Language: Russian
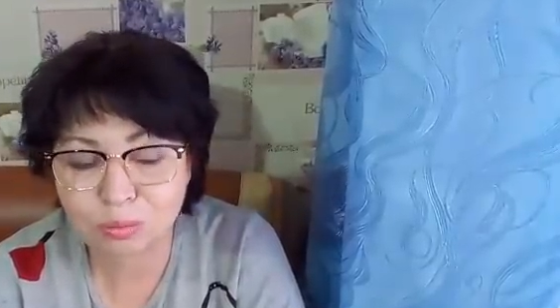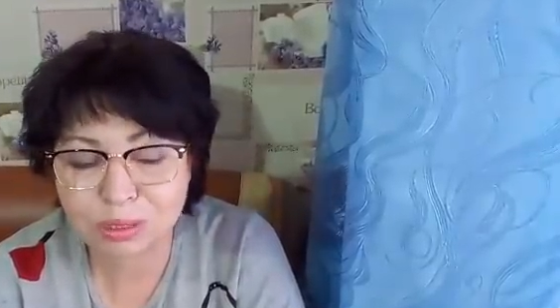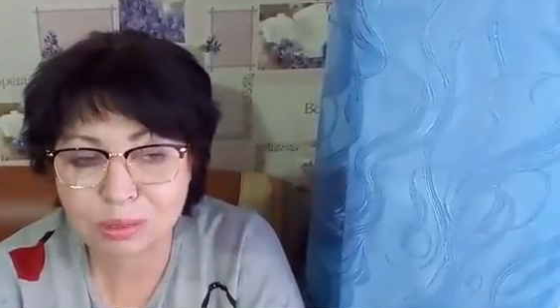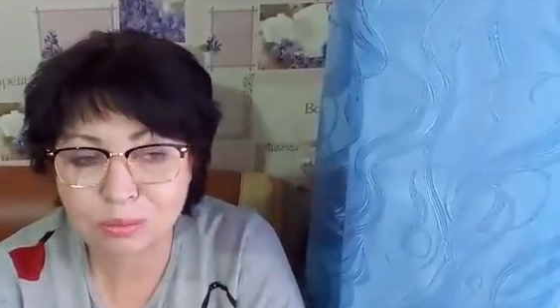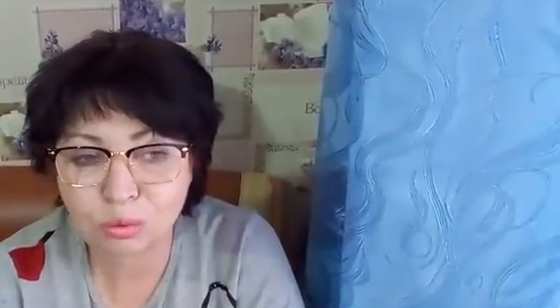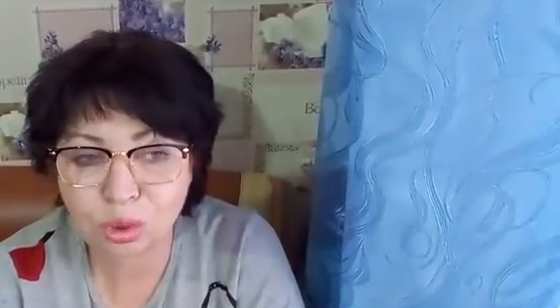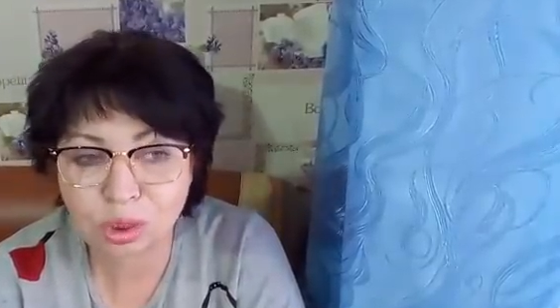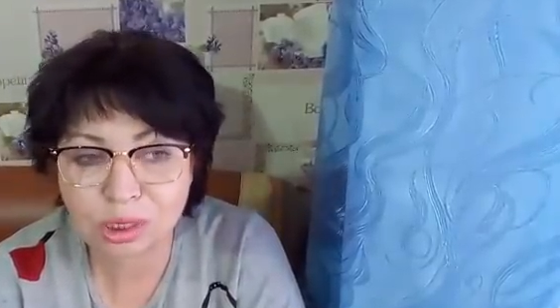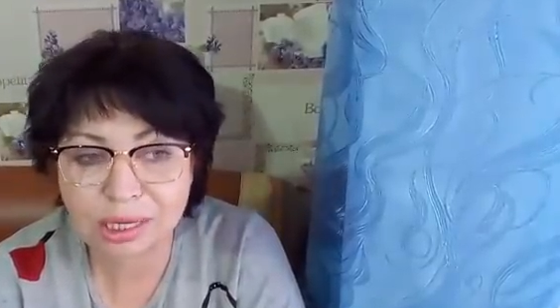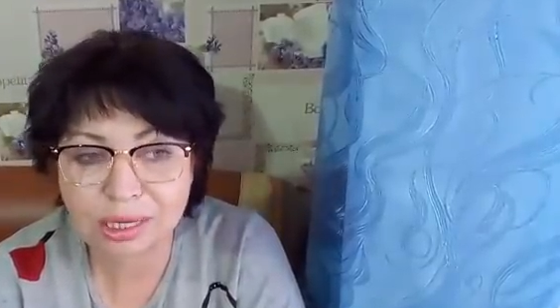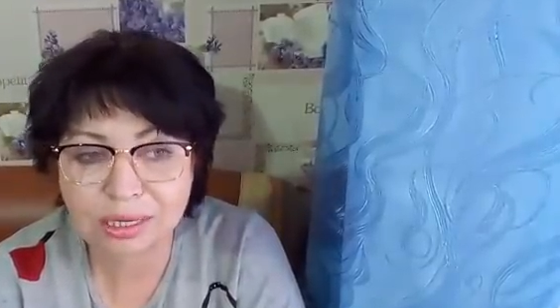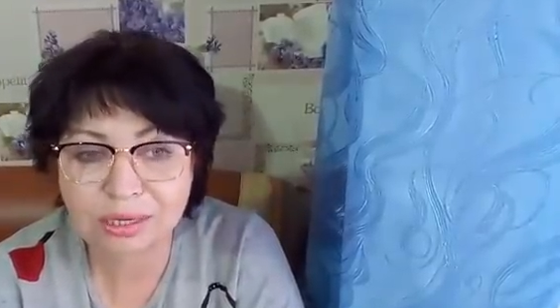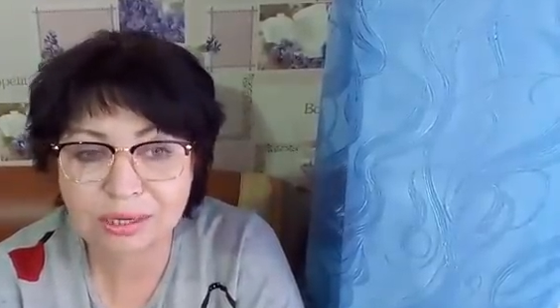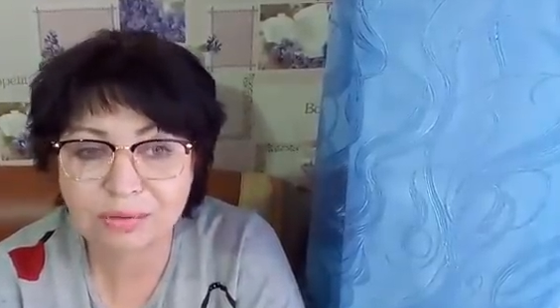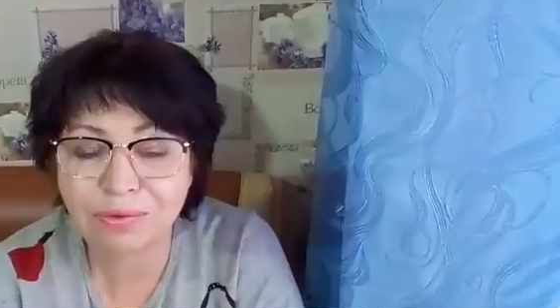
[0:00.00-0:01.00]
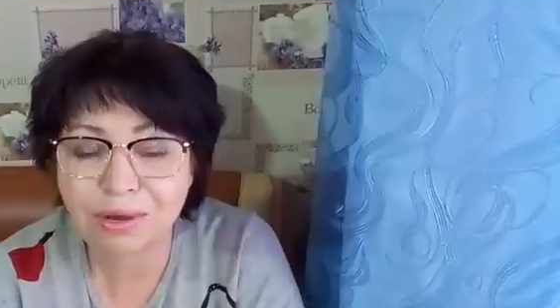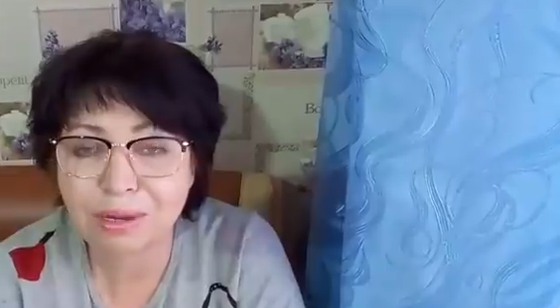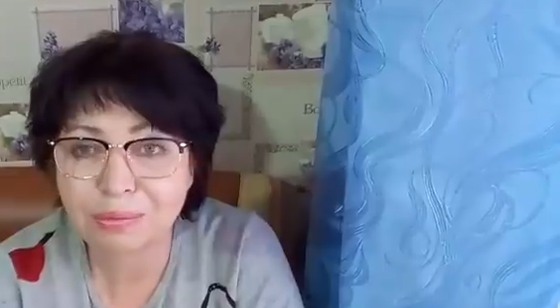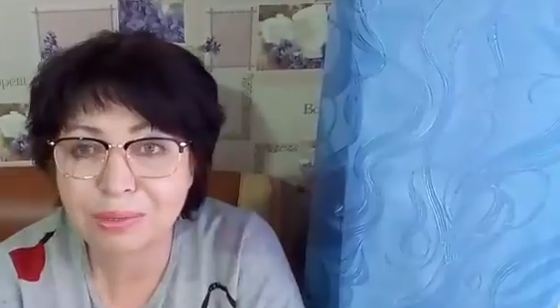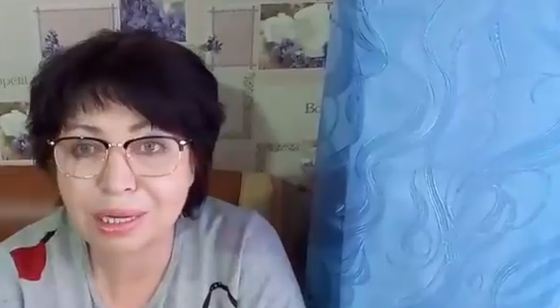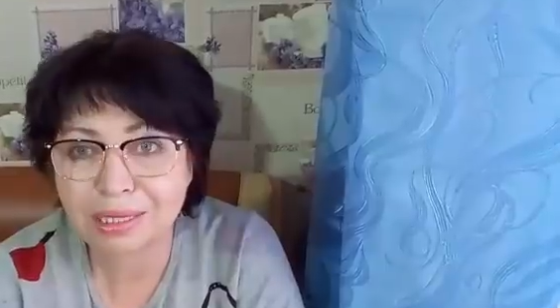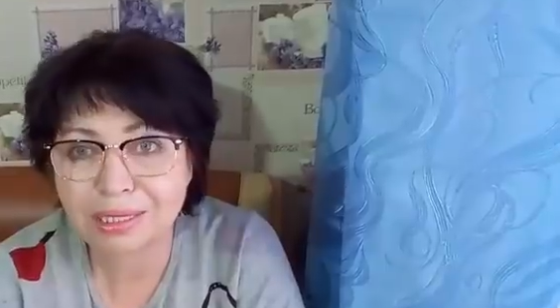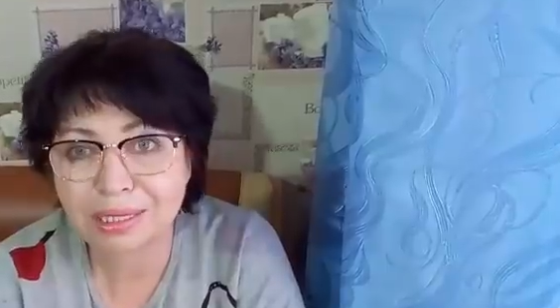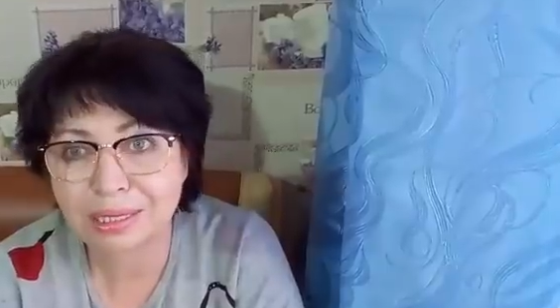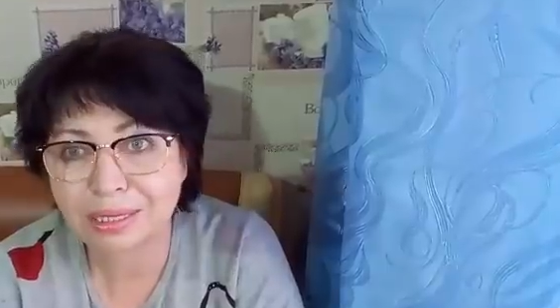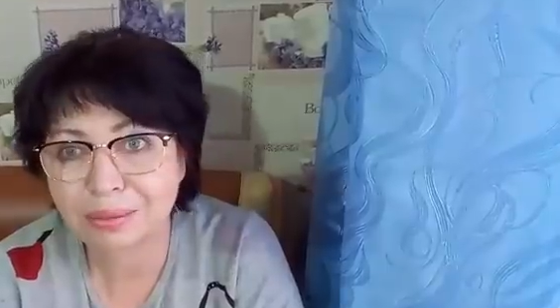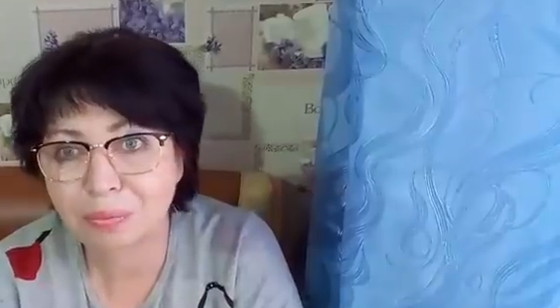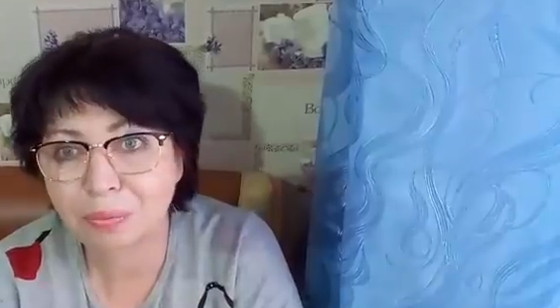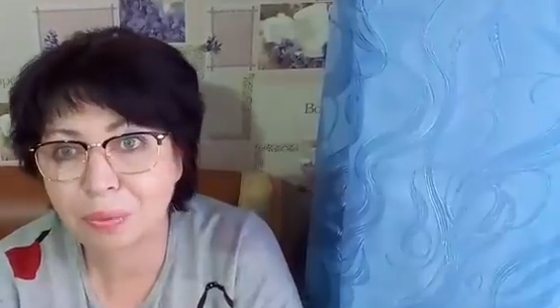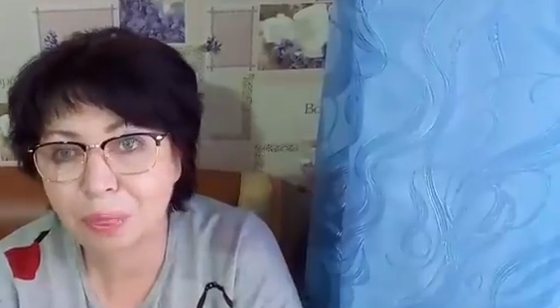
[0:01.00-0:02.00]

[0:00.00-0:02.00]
потому что вам надо